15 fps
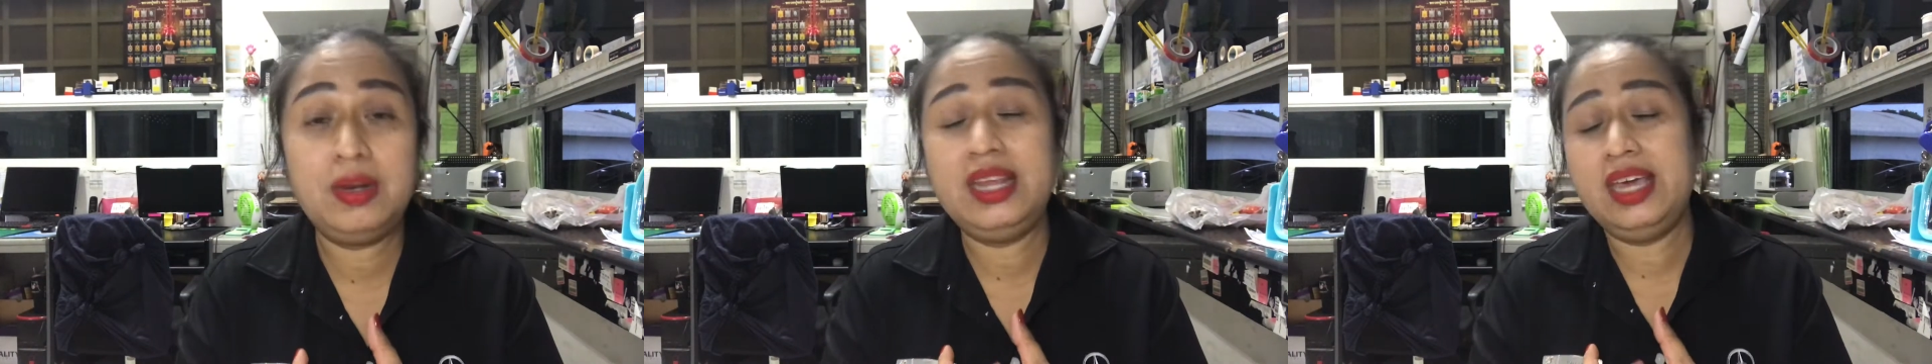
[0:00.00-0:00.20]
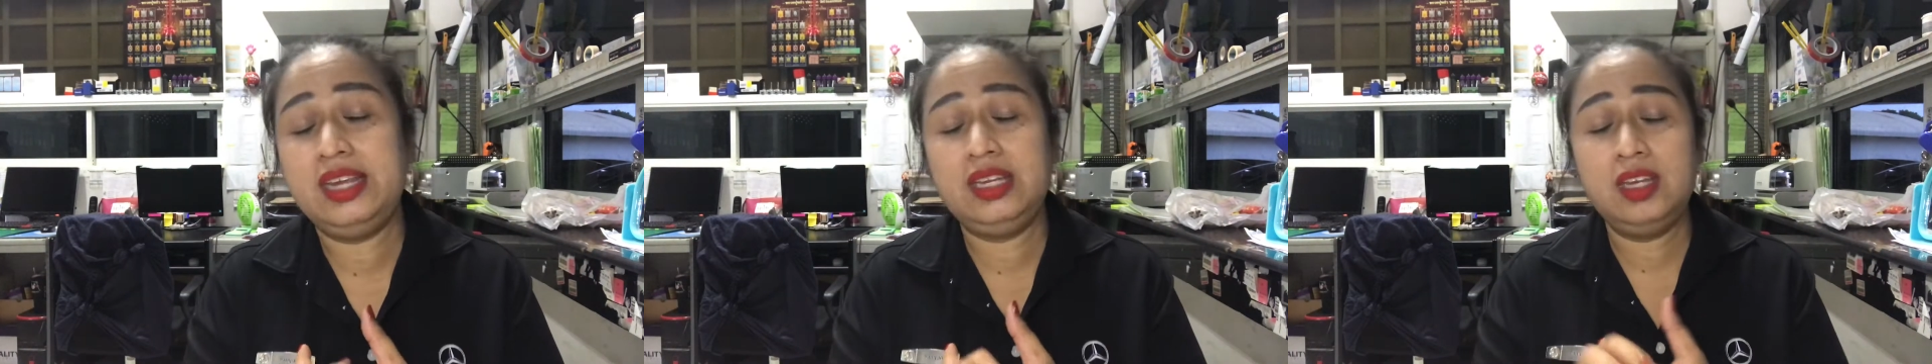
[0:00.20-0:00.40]

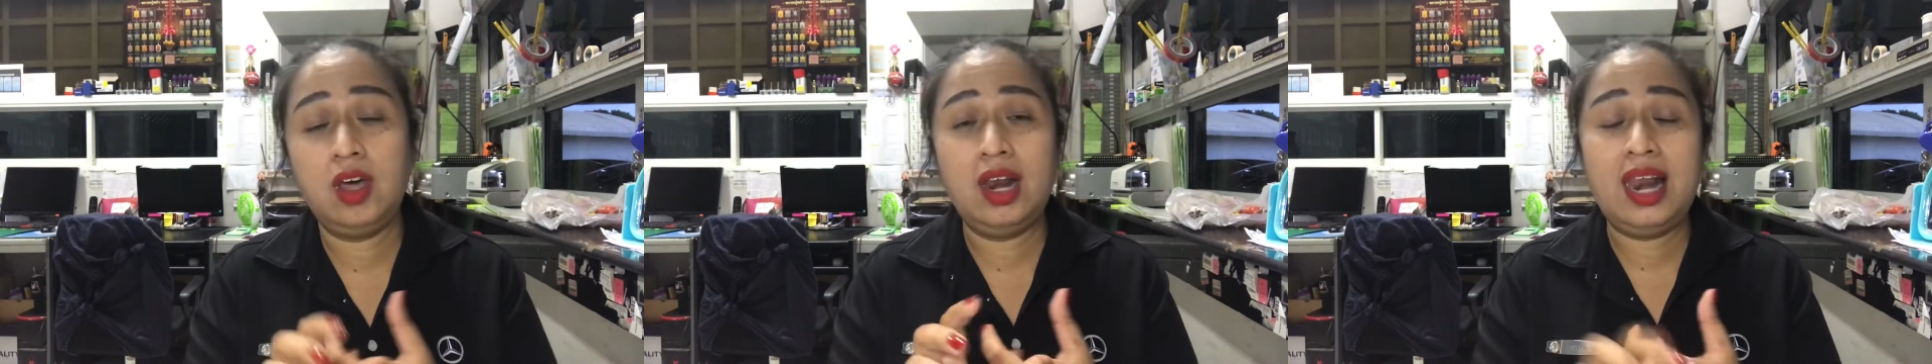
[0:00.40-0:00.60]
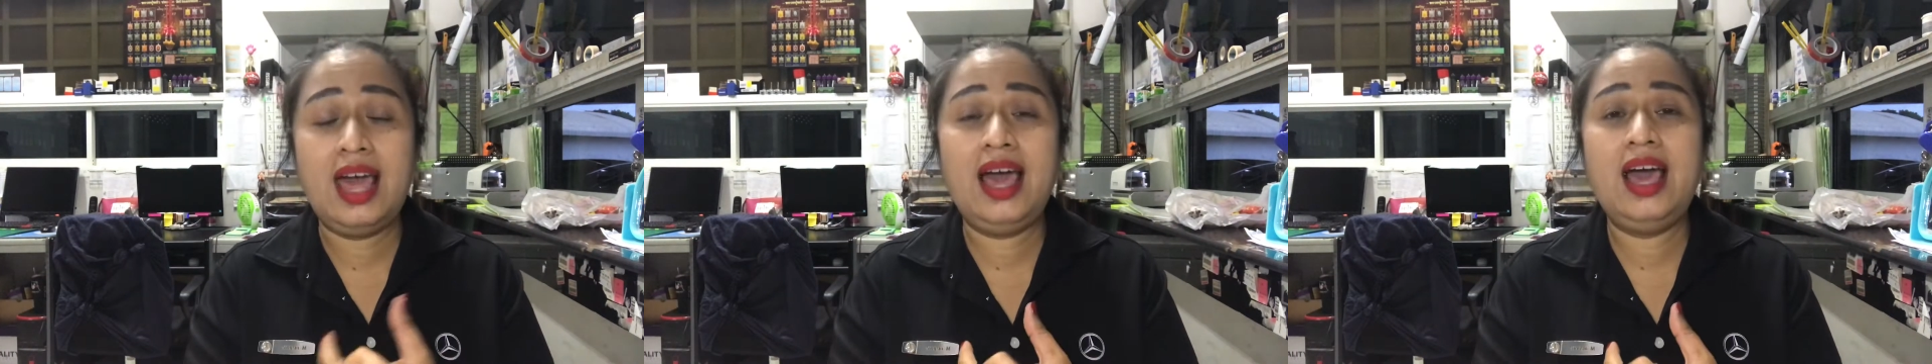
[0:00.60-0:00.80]
ยญดอ
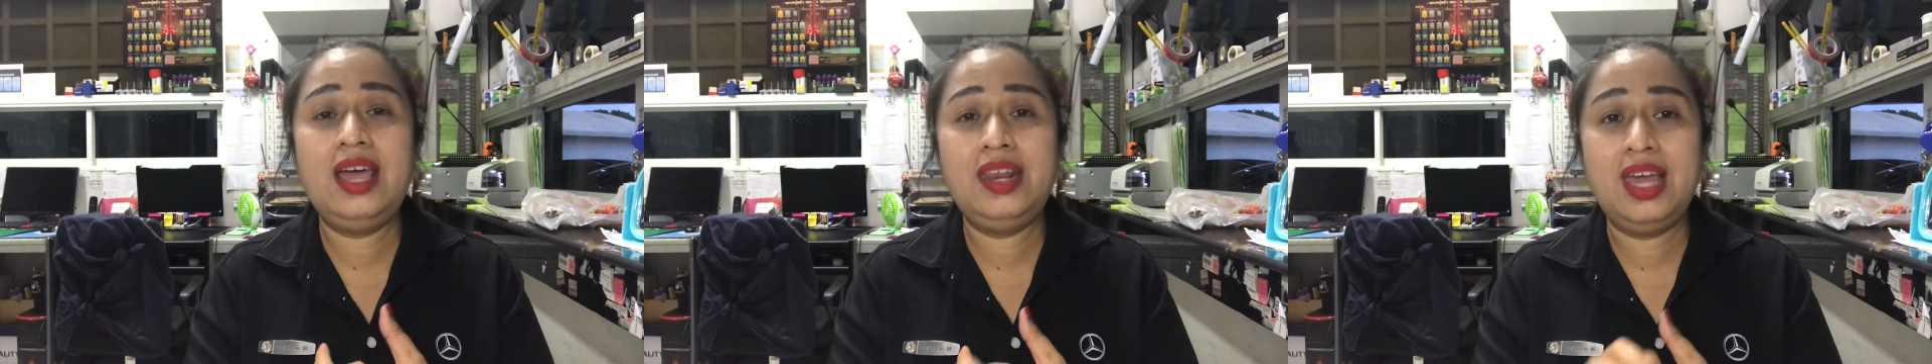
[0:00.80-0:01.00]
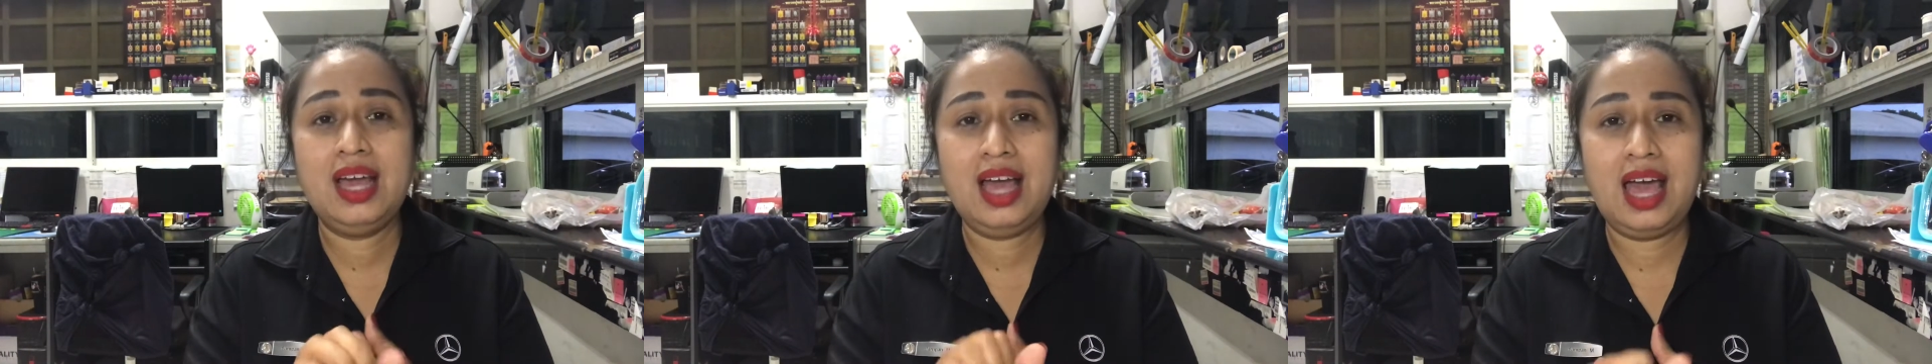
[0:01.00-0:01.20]
ลลาร์
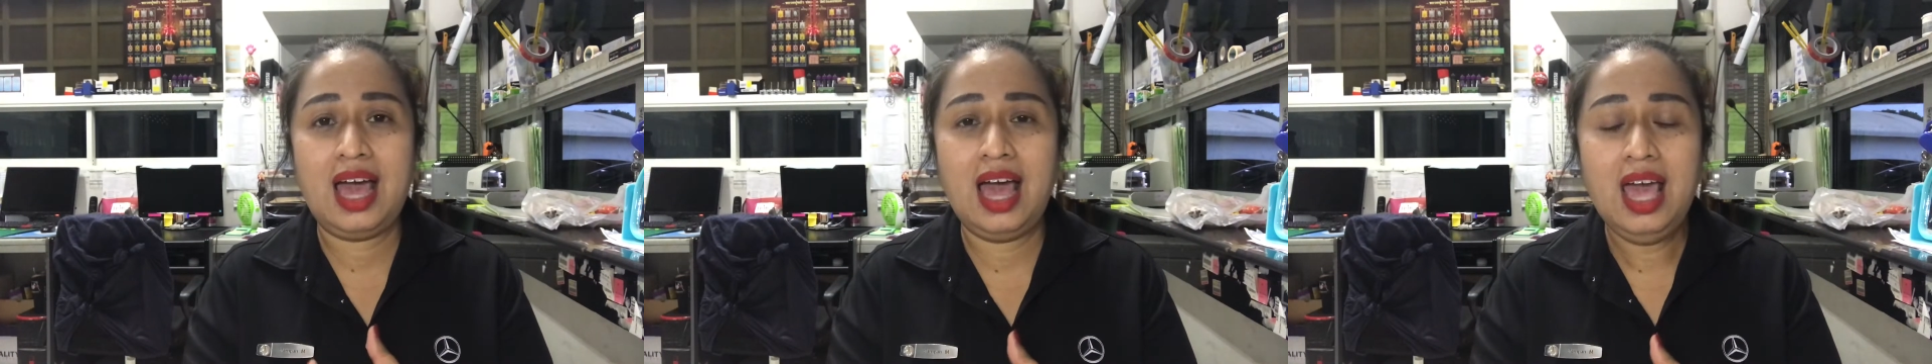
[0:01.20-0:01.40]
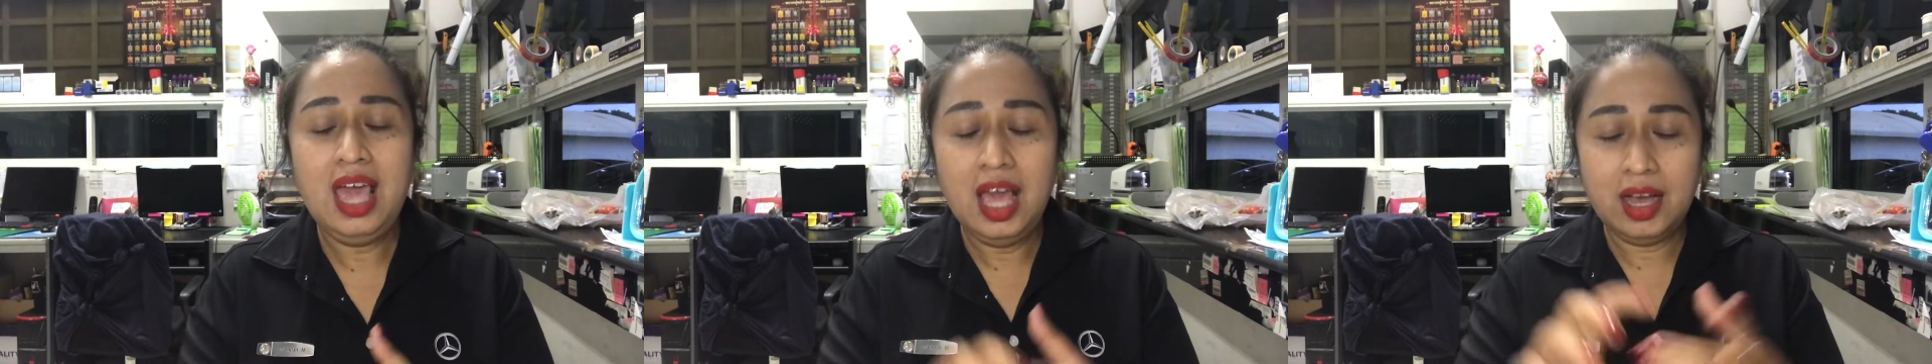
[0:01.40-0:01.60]
นะคะ
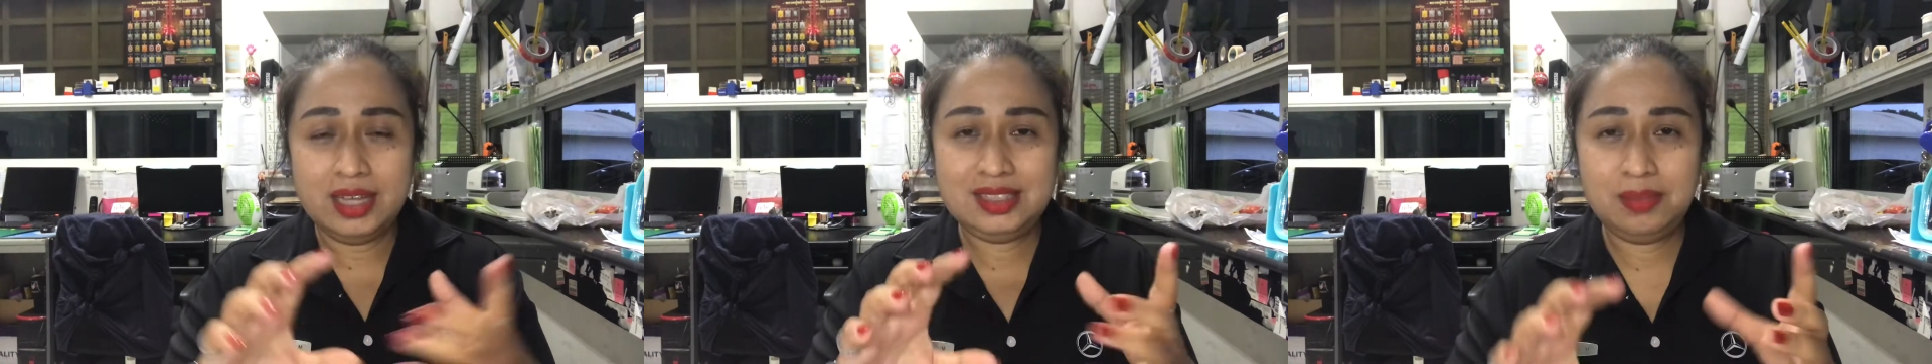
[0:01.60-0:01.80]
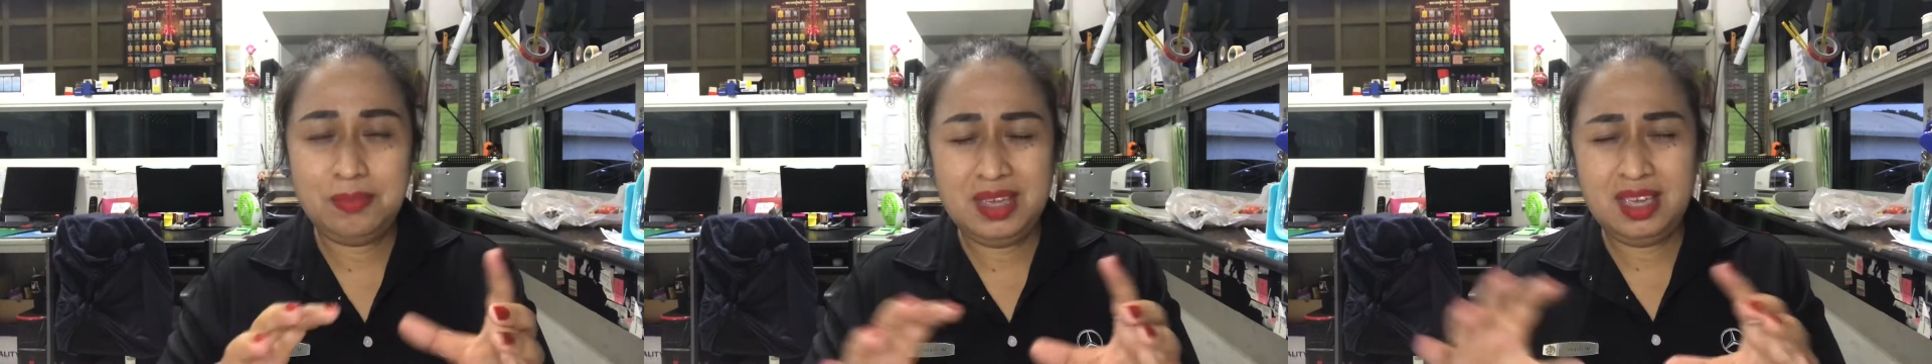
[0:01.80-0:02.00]
ก็
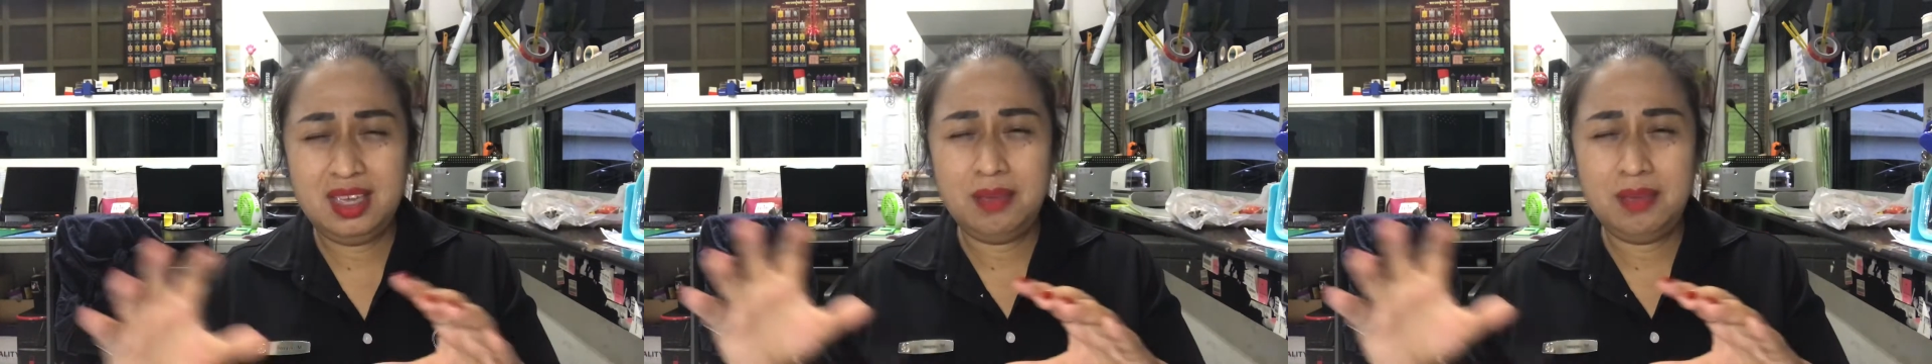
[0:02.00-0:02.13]
จะมี